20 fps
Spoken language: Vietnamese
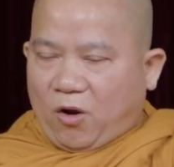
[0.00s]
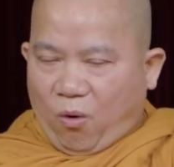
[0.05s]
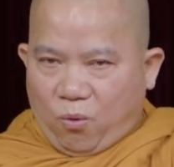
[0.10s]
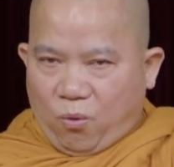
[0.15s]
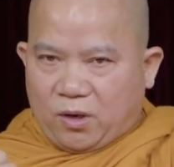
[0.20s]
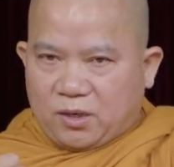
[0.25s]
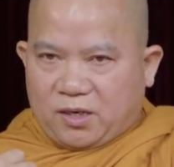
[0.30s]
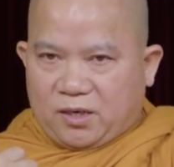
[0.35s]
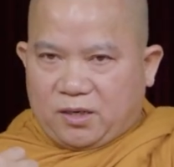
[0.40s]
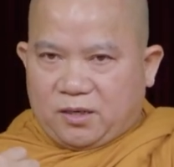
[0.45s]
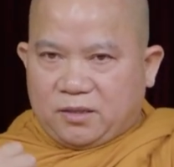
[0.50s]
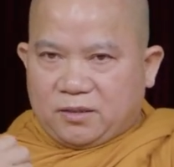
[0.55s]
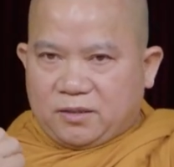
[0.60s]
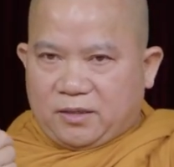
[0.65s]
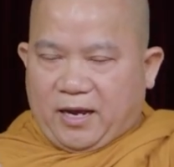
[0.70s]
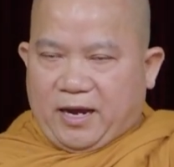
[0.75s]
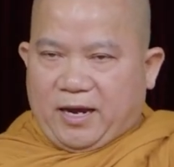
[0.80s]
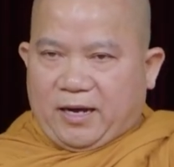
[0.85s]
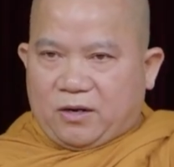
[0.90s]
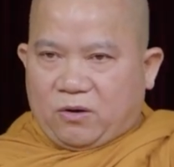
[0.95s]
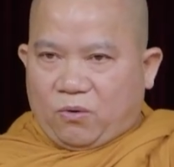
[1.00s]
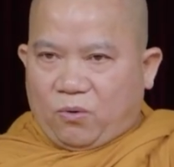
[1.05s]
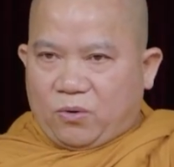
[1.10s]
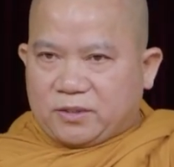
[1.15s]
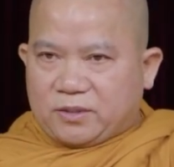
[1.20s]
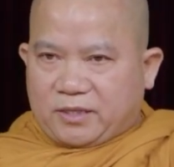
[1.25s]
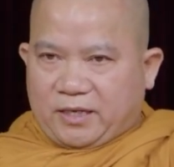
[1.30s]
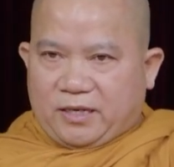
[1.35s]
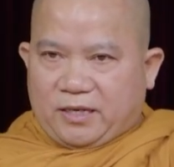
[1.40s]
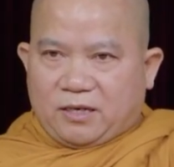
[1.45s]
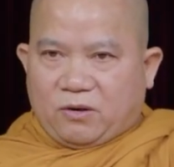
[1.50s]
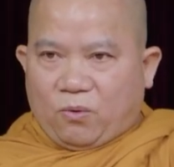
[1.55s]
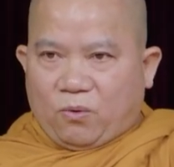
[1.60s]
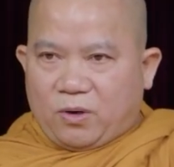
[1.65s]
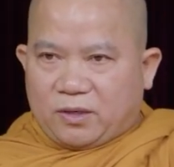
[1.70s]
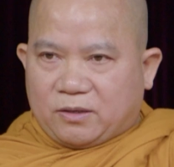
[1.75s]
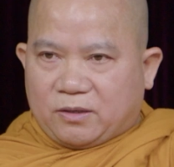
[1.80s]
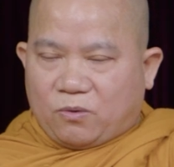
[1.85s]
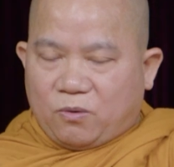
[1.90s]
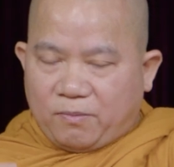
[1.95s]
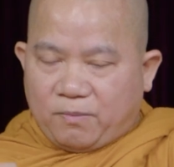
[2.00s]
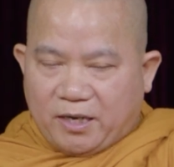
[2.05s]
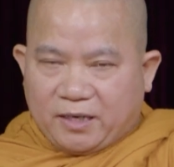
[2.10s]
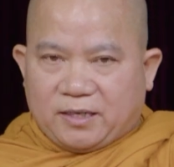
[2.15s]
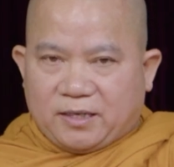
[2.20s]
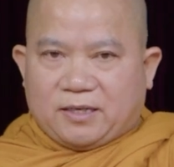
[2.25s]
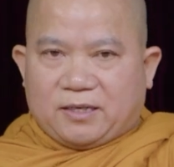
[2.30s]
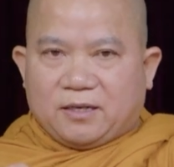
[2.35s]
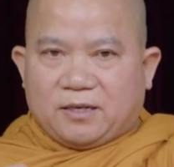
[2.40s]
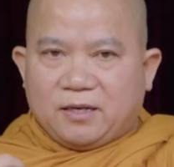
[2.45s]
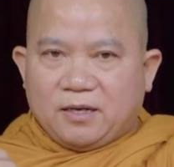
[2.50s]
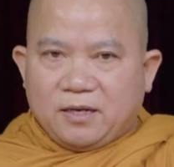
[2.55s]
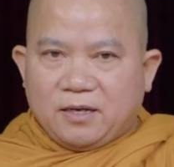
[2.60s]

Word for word: của đó nhà của xe của của mình á,